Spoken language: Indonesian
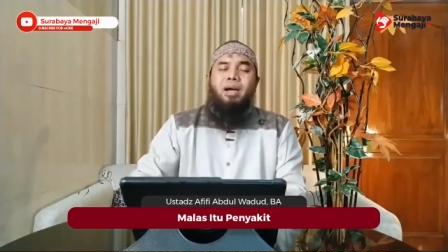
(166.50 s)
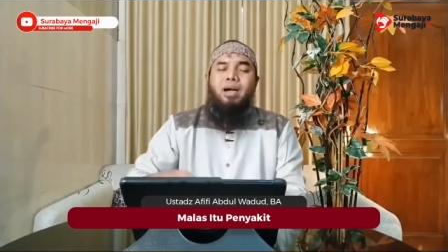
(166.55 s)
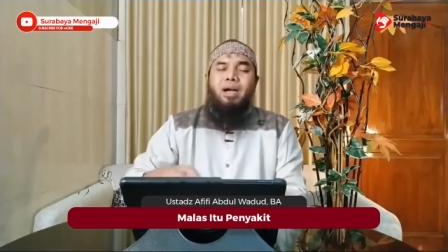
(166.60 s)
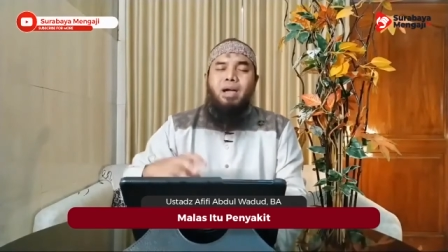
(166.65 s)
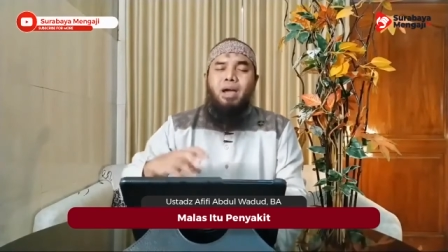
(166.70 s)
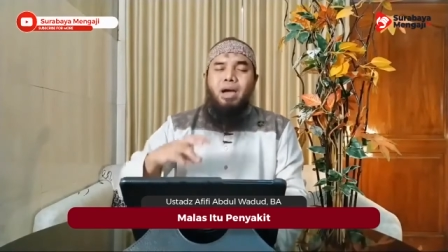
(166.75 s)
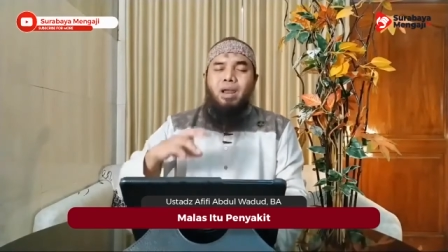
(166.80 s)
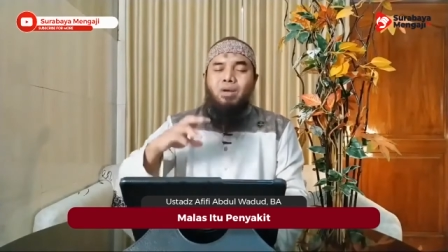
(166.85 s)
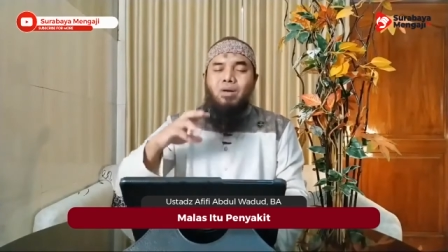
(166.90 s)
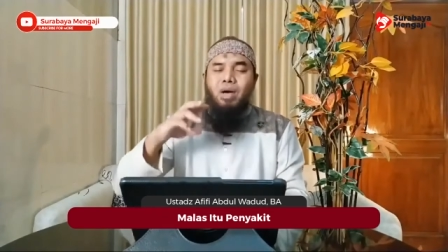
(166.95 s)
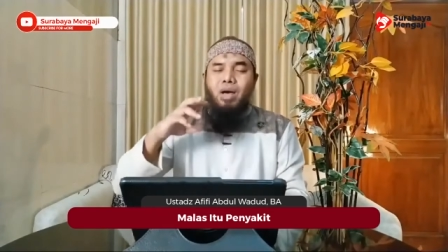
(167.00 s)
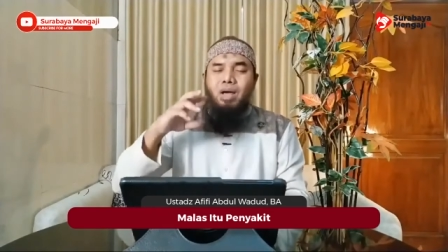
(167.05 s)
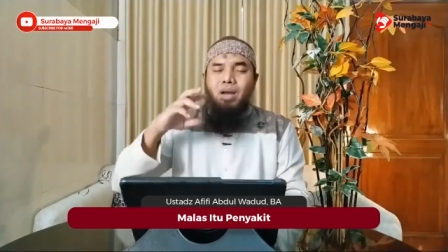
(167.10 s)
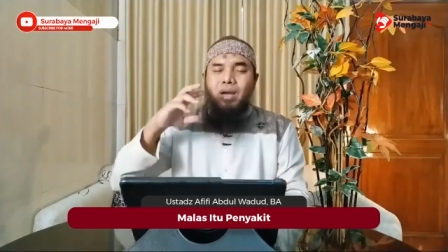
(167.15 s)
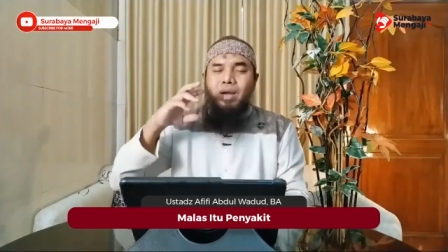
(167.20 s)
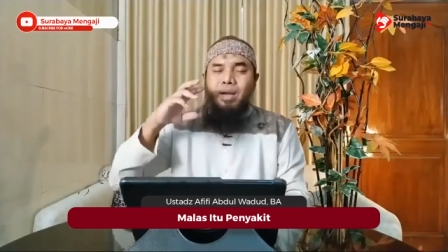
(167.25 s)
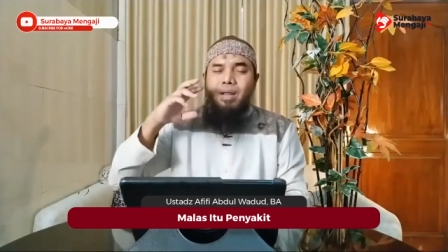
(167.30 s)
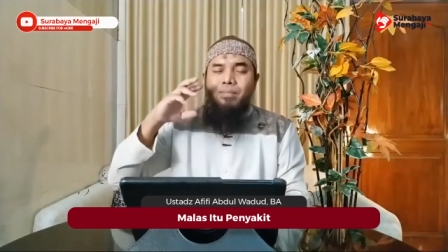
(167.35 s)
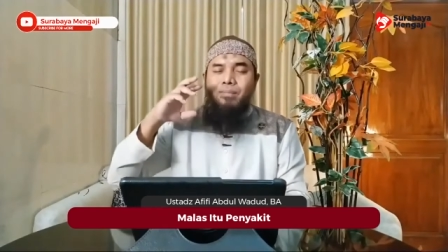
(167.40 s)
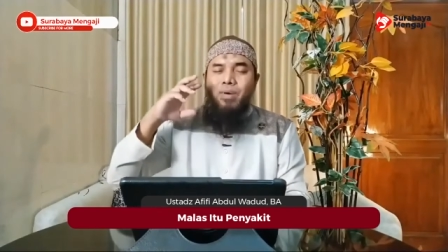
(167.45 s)
kalau
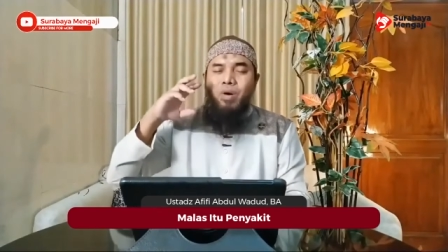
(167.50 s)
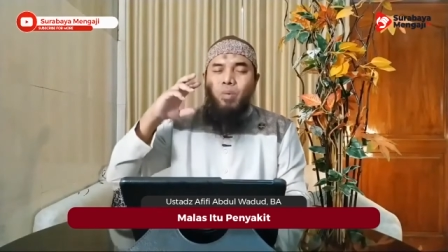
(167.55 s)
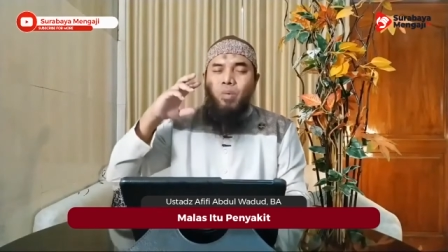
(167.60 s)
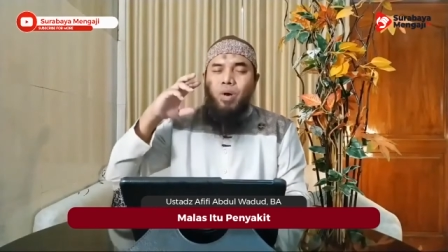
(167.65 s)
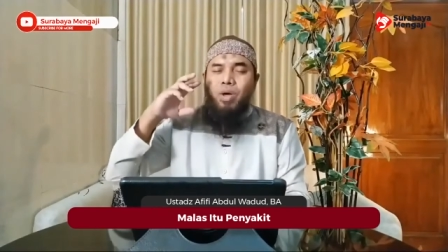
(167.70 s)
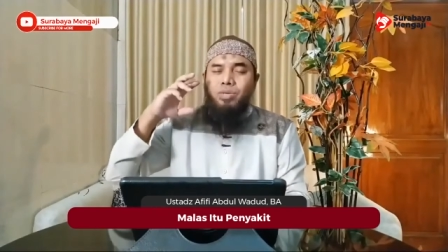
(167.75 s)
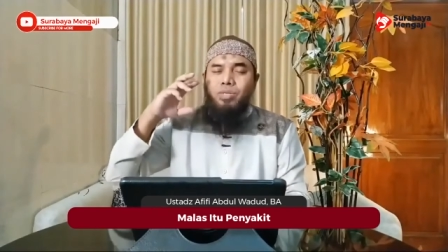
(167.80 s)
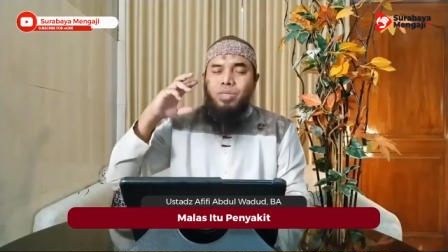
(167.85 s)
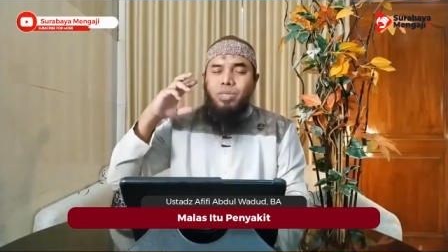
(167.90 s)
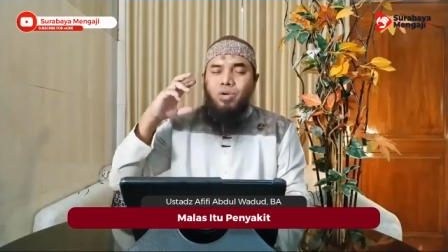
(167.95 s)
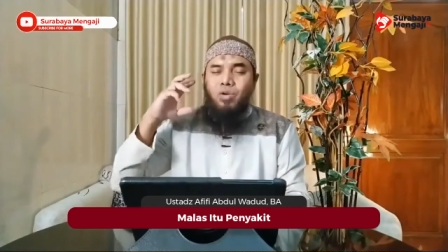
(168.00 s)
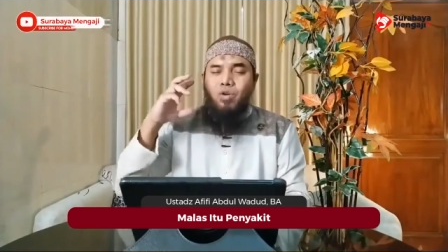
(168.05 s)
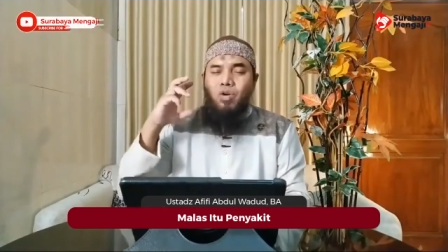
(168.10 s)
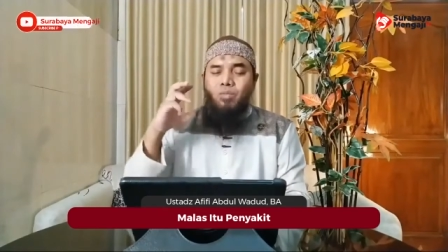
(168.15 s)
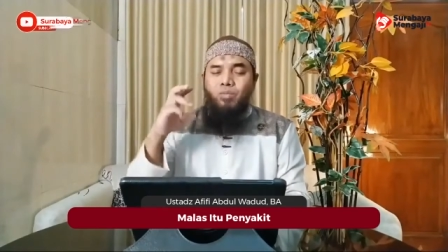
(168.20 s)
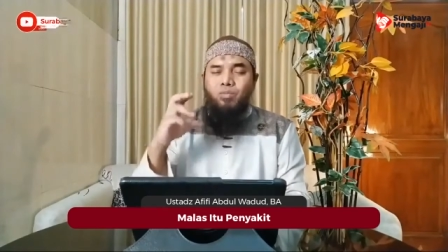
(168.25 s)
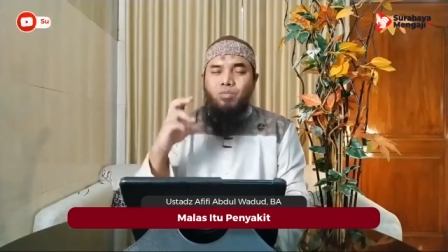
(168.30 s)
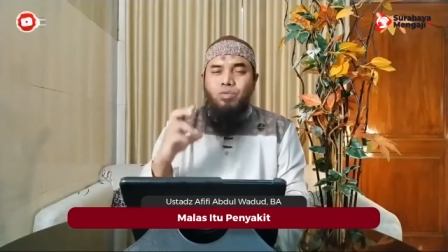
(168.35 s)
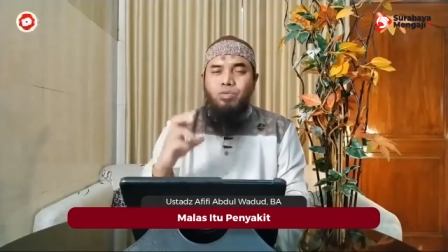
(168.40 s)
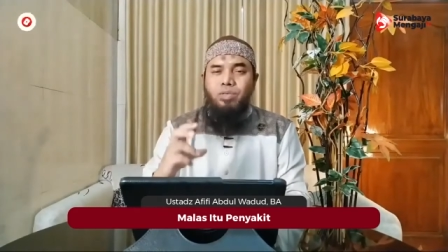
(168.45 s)
anda menguasai
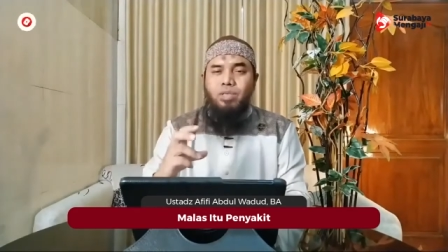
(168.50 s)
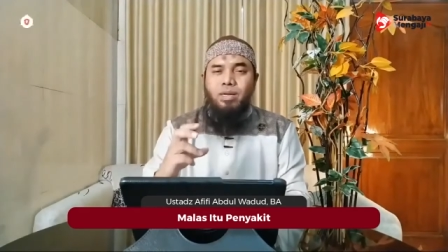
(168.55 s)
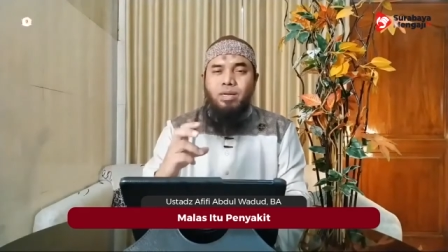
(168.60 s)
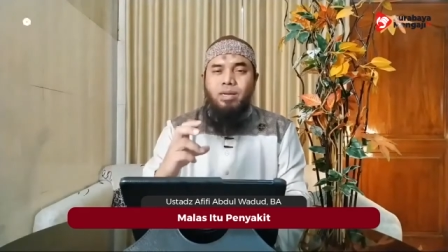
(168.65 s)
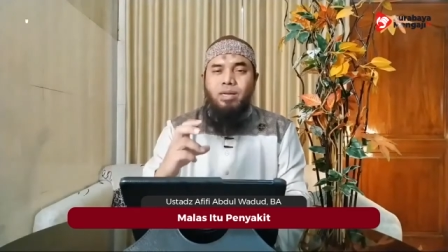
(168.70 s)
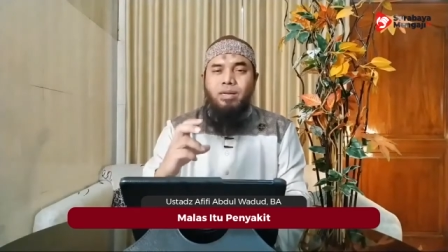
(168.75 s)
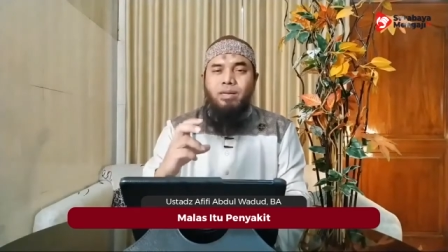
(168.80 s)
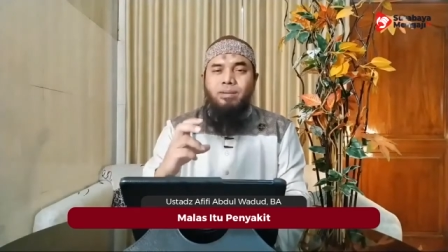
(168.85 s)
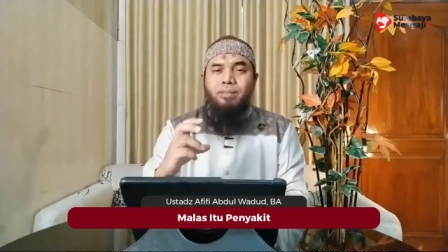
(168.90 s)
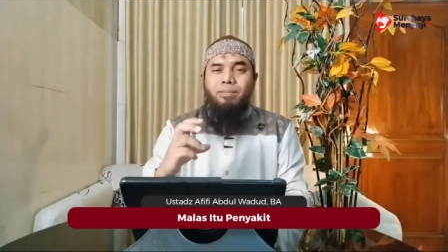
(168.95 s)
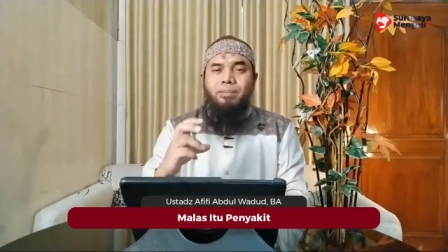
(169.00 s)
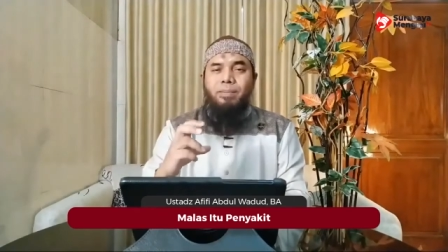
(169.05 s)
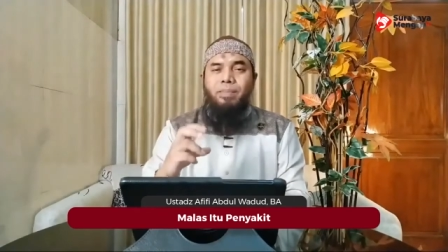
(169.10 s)
komputer